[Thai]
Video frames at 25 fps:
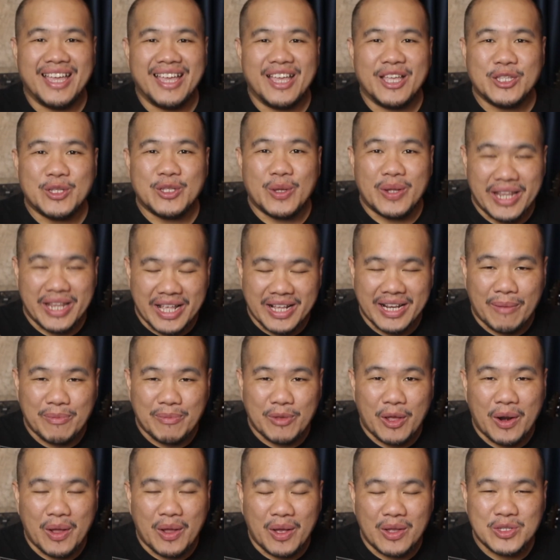สวัสดีครับตอน
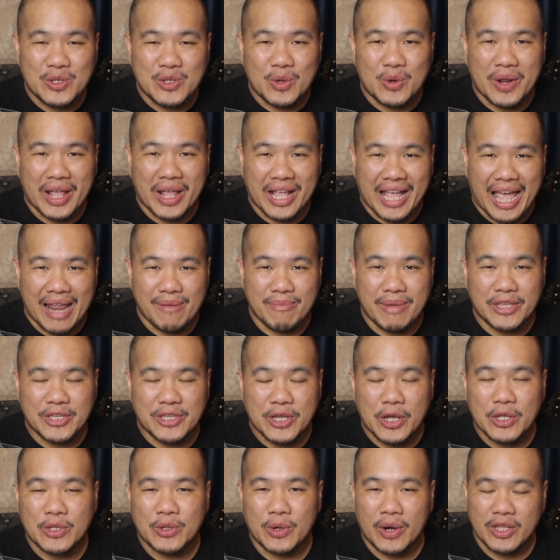นี้ก็สู่รายการ Major
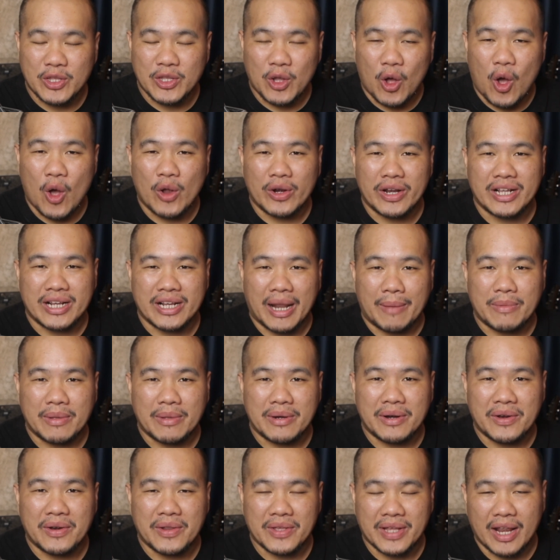Turret Talk นะครับดำเนิ
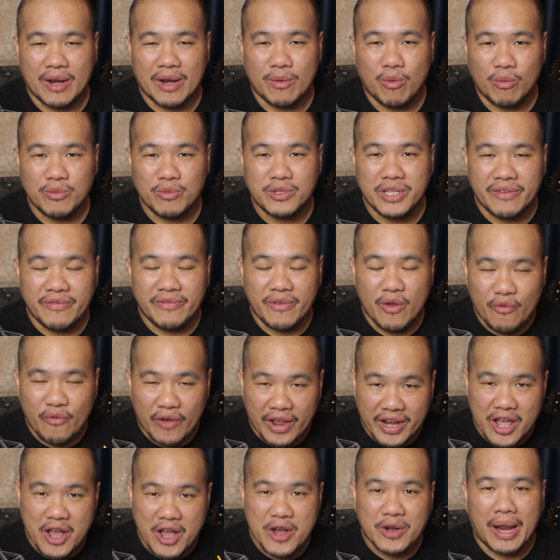นรายการโดยผมจีนวิวไฟ
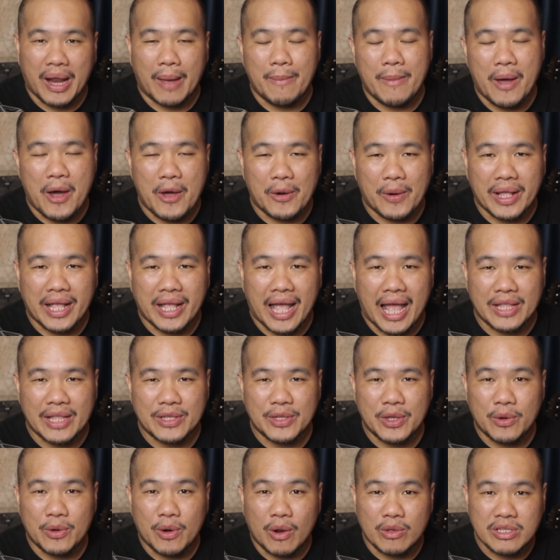เดอร์ครับรายการที่
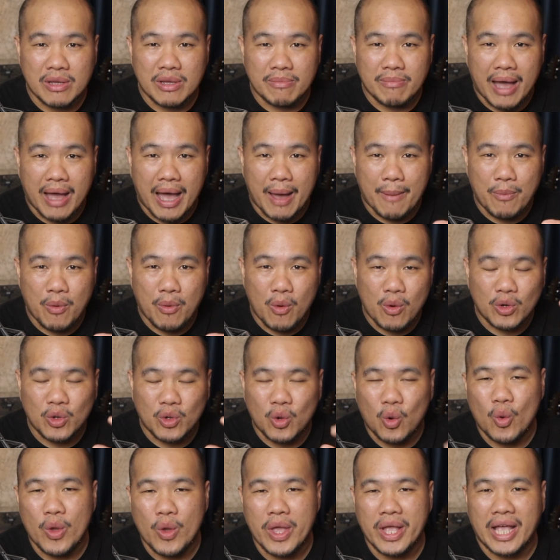เราจะมาพูด
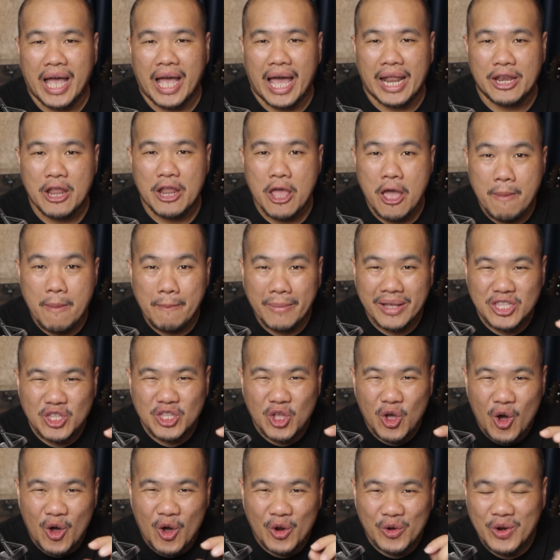คุยกันมาถ
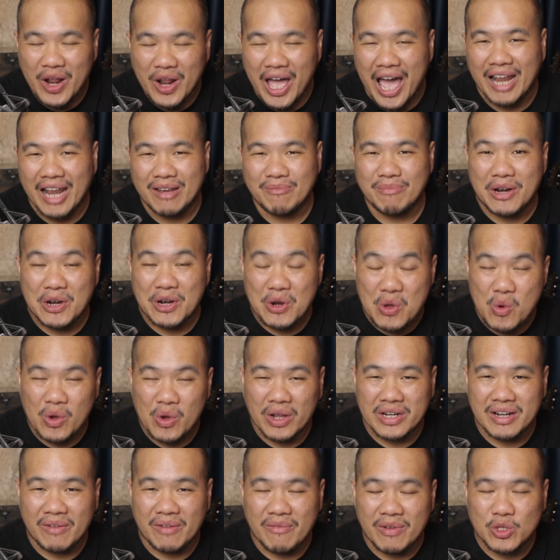อดรหัสมาดูกัน
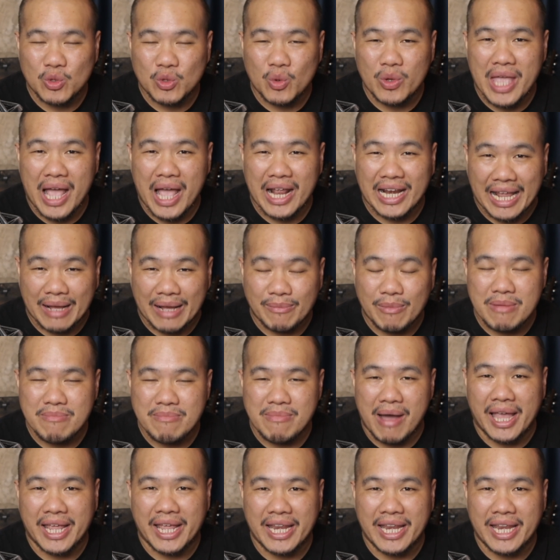ครับว่าตัวอย่างหนังใหม่ๆ